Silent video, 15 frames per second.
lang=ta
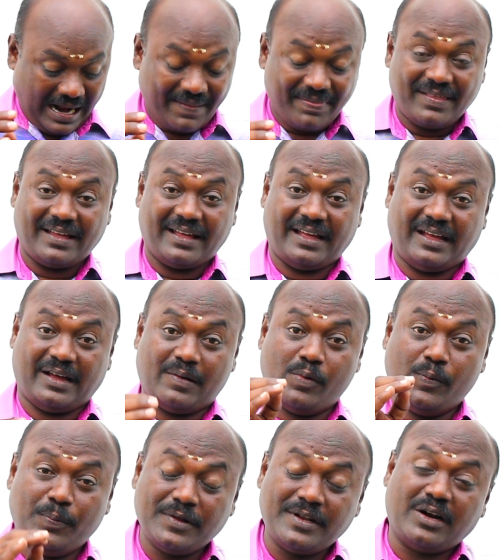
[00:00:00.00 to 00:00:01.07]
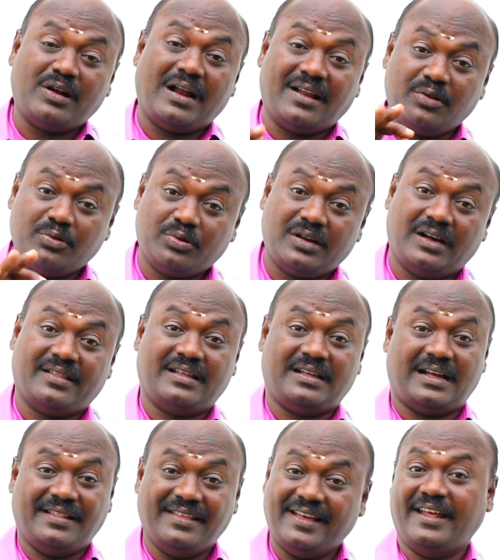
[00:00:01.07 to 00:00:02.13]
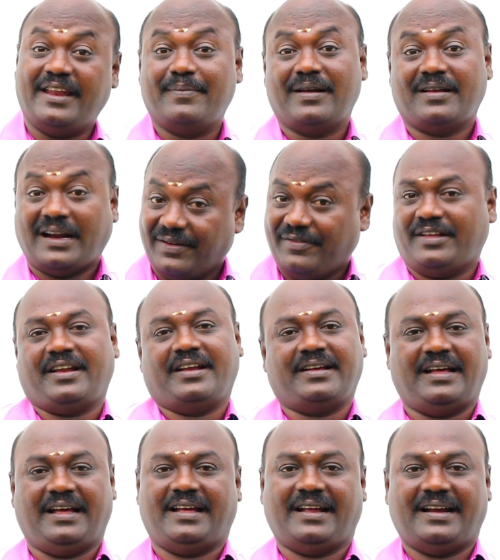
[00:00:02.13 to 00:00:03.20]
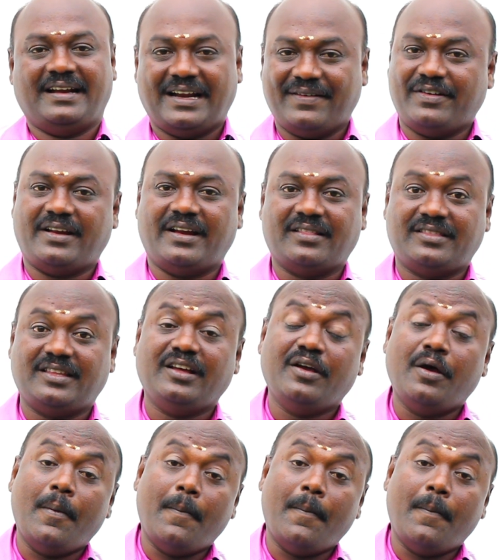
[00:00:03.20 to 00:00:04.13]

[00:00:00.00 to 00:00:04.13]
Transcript: அந்த முப்பது நாட்கள் அளந்து கொடுக்காத அதிகாரி மேல் நடவடிக்கை எடுங்க நடவடிக்கை எடுத்து